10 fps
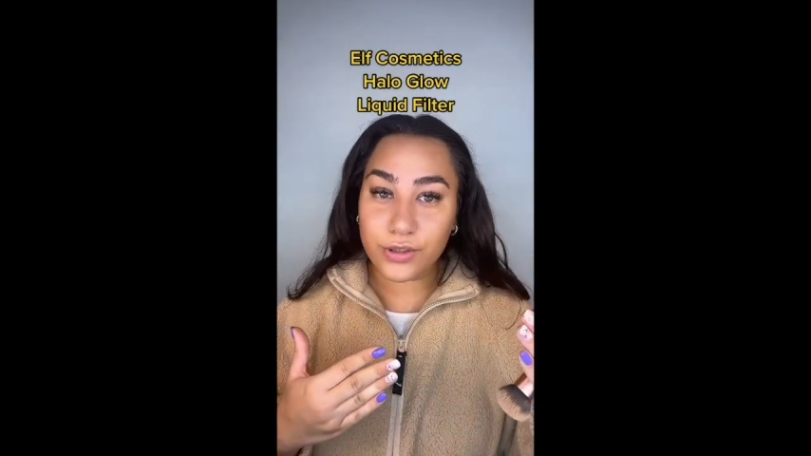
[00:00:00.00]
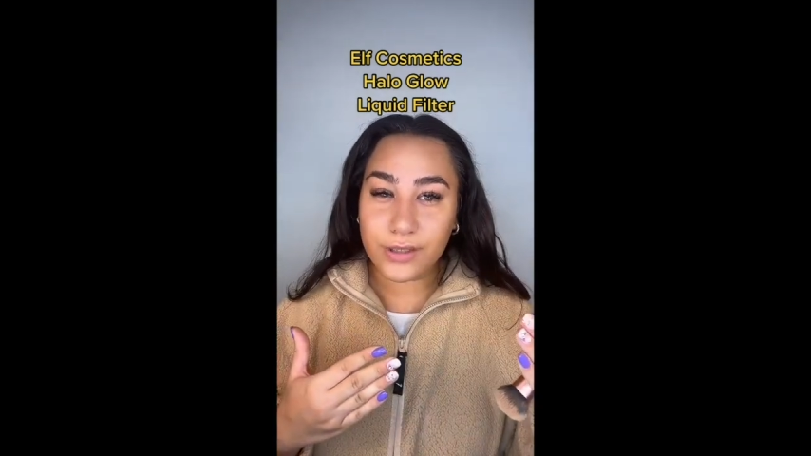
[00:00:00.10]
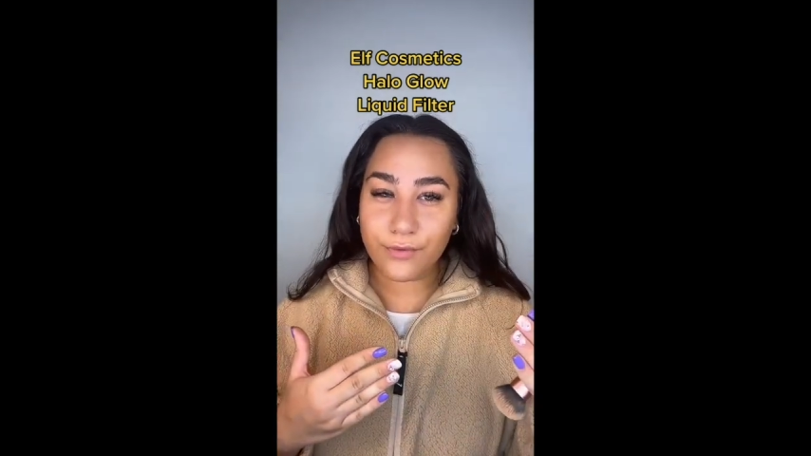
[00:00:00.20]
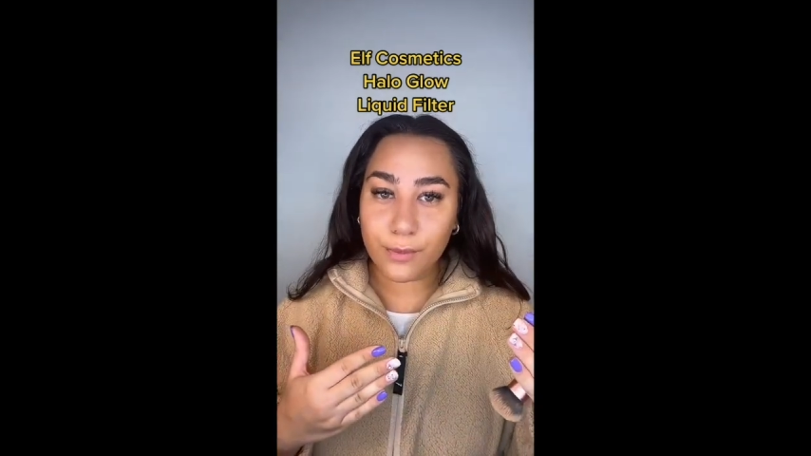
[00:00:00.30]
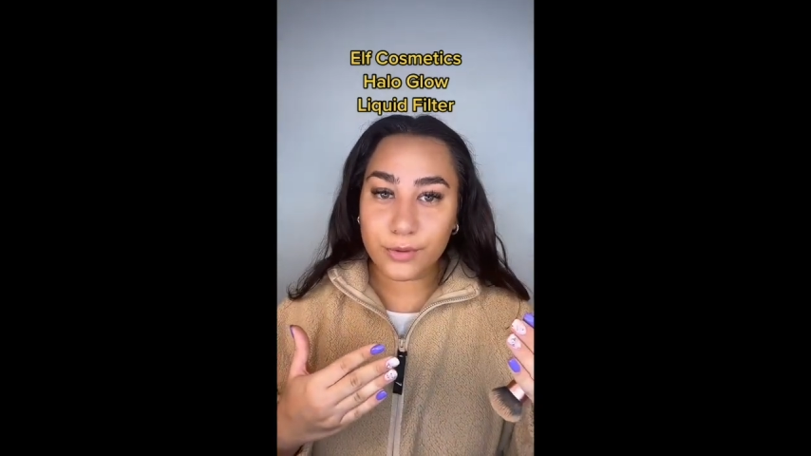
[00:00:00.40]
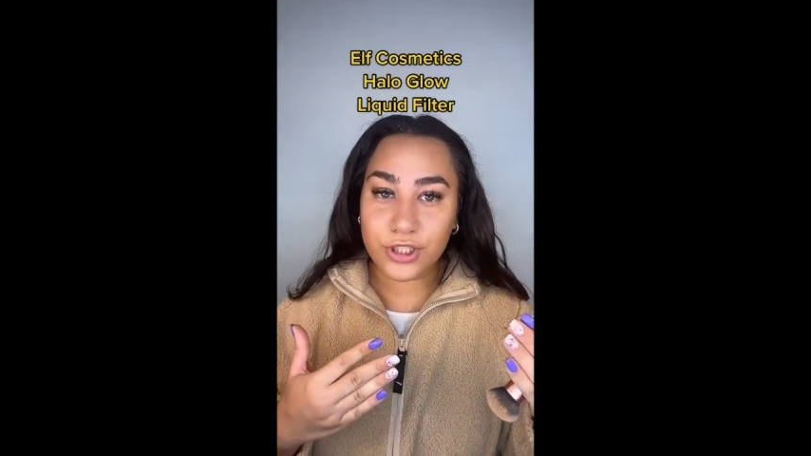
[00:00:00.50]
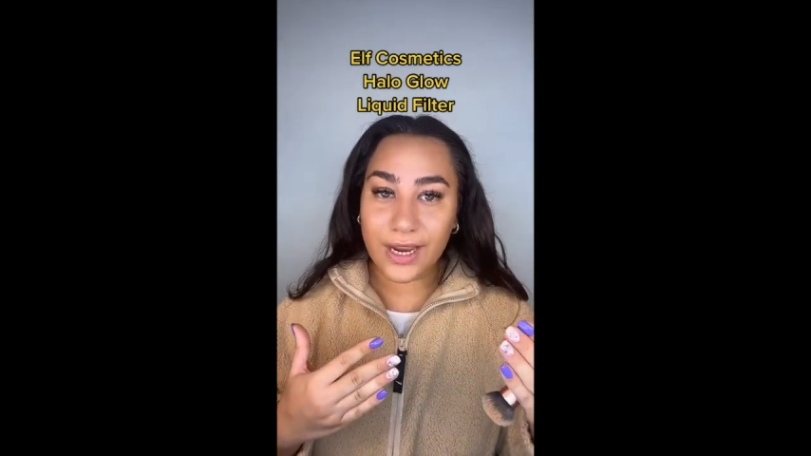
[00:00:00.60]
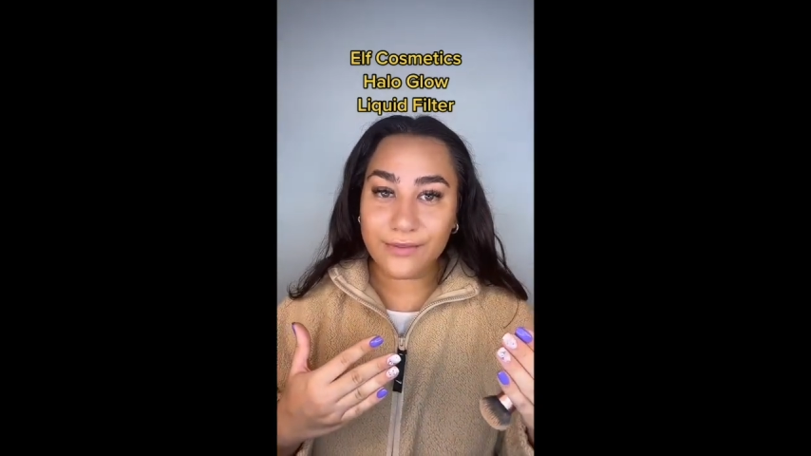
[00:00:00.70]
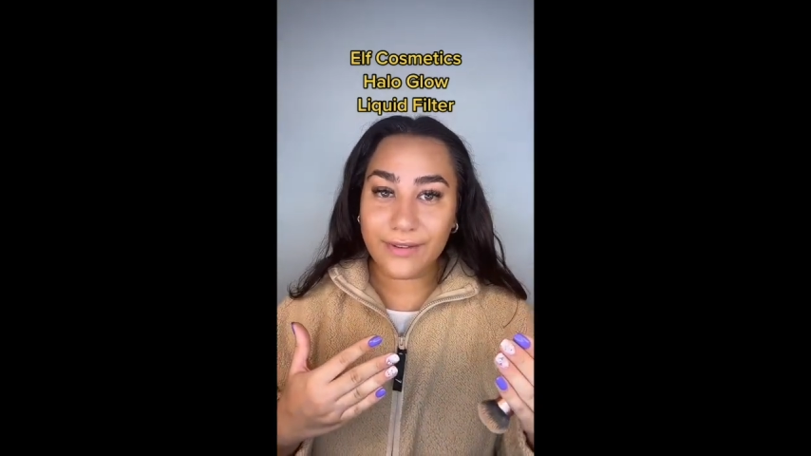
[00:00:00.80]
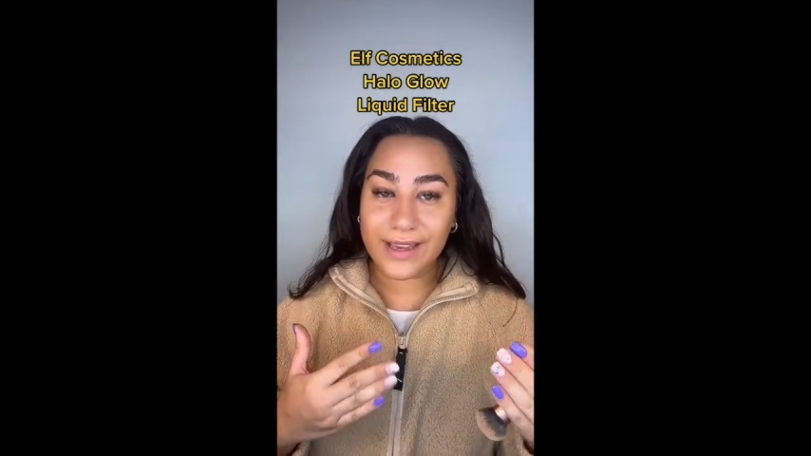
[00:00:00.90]
davon
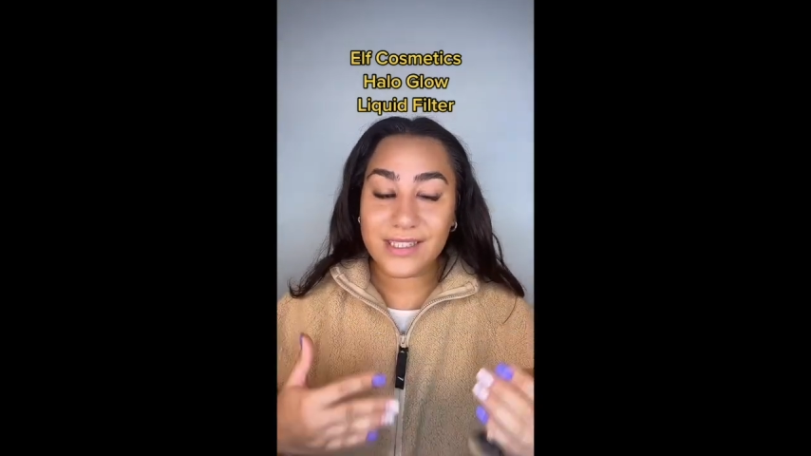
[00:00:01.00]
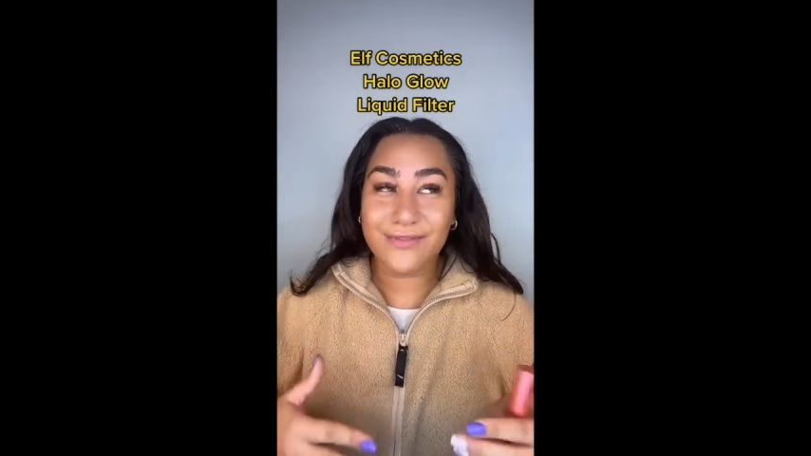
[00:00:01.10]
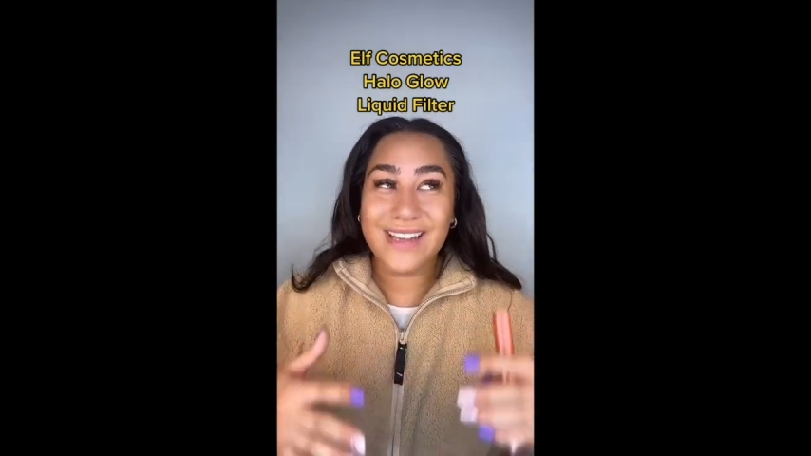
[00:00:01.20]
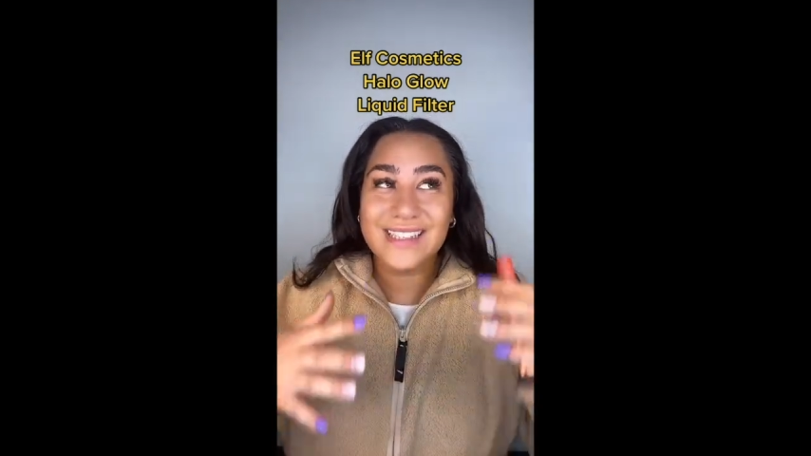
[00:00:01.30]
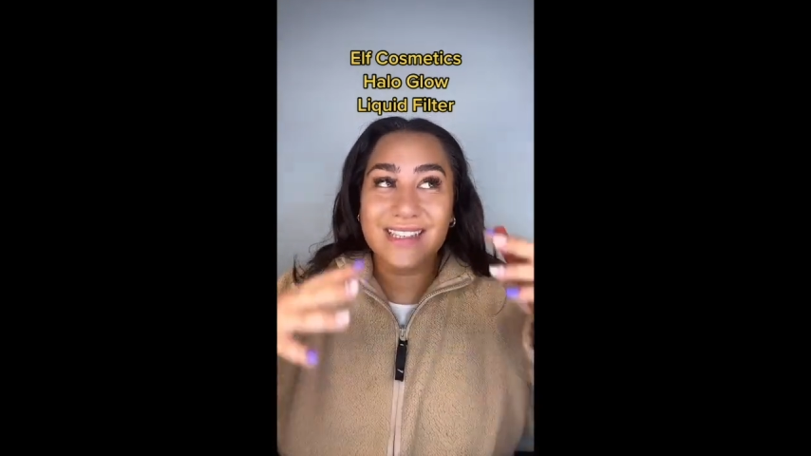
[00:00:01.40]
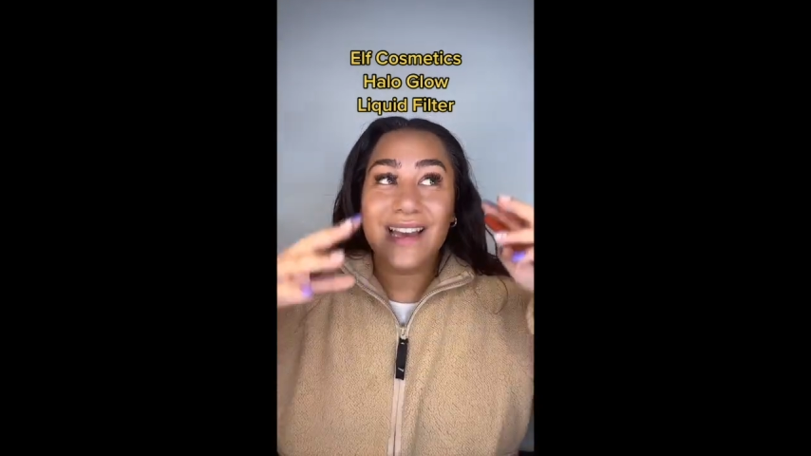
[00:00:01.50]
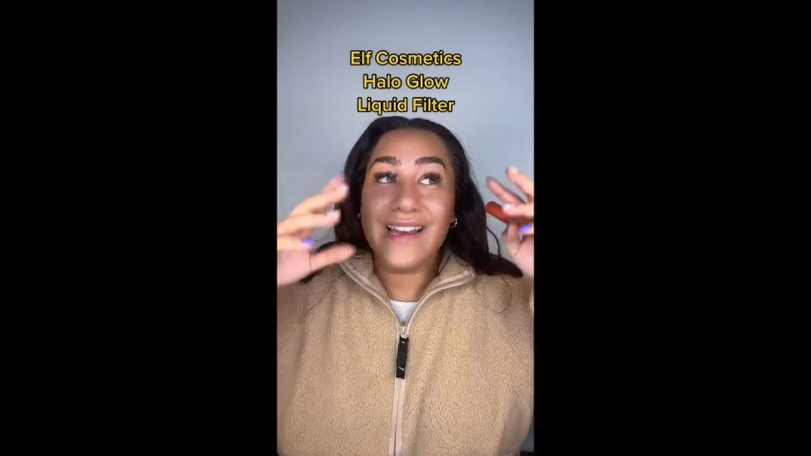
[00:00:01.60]
Bescheid weiß, weil sie